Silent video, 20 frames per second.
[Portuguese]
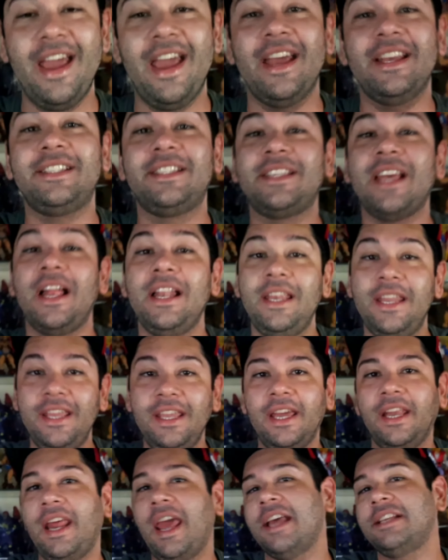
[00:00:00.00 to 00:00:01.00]
Essa
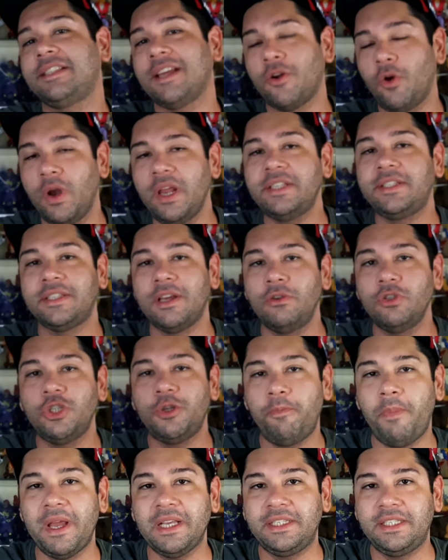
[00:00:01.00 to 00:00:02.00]
linha, essa coleção
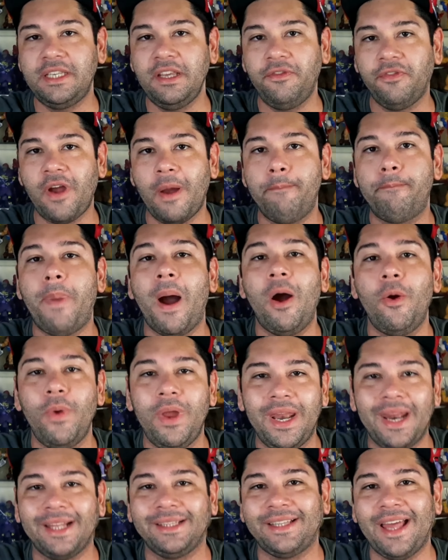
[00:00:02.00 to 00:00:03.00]
específica
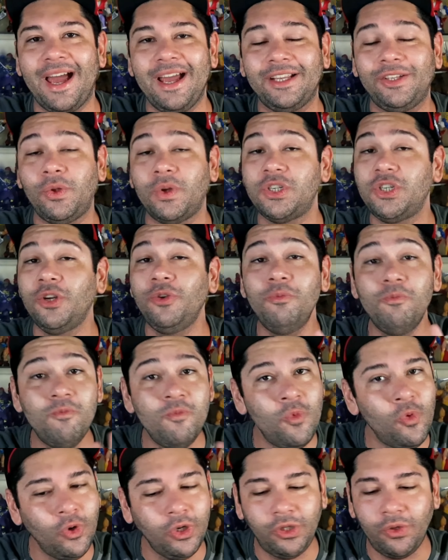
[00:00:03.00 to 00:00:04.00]
Power Attack, tô achando
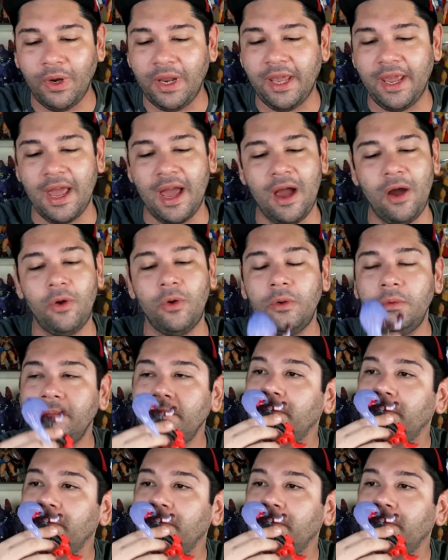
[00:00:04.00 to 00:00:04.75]
muito legal